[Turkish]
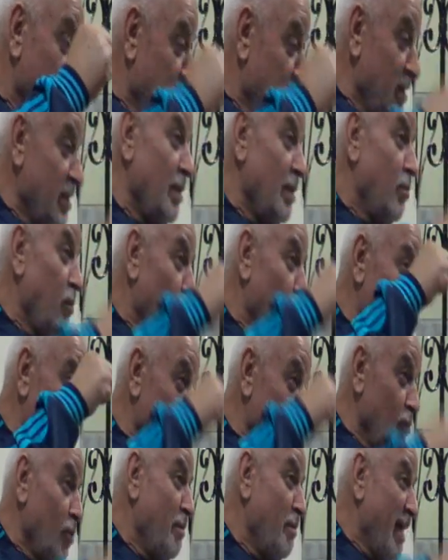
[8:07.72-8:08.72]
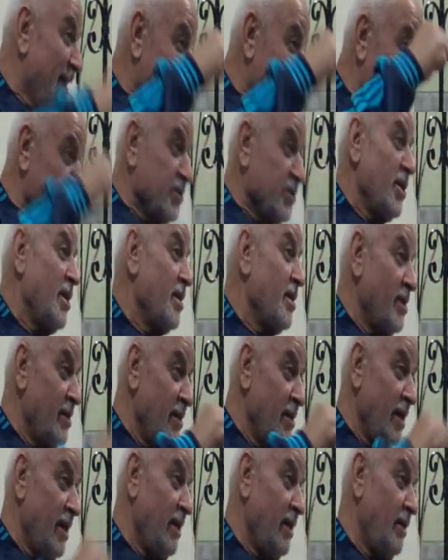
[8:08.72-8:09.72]
Bir de bulunduğu Mekke
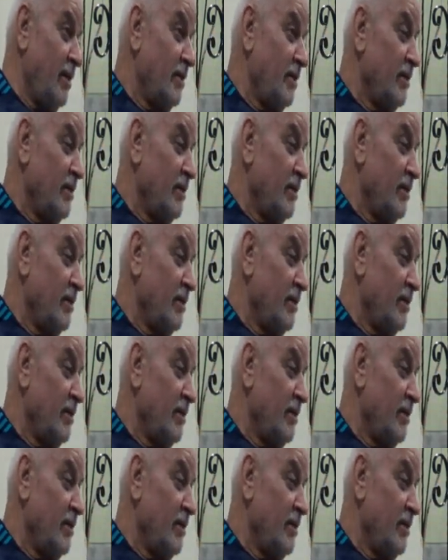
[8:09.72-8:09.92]
şehrinde